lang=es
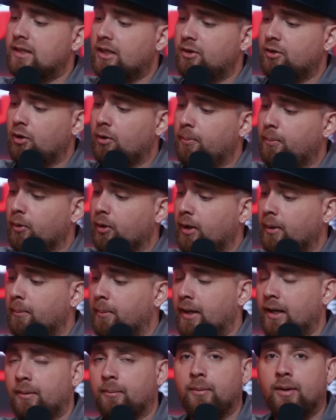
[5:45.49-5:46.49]
señor porque
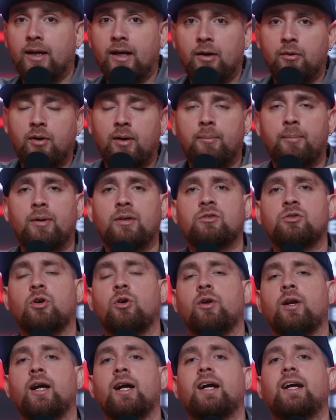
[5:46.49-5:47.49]
para mí es una
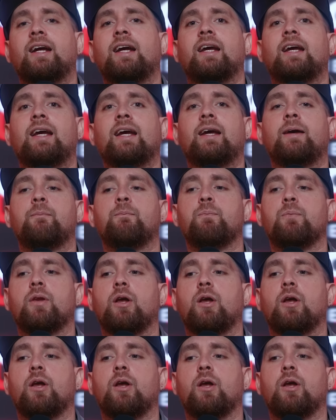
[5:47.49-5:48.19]
persona que,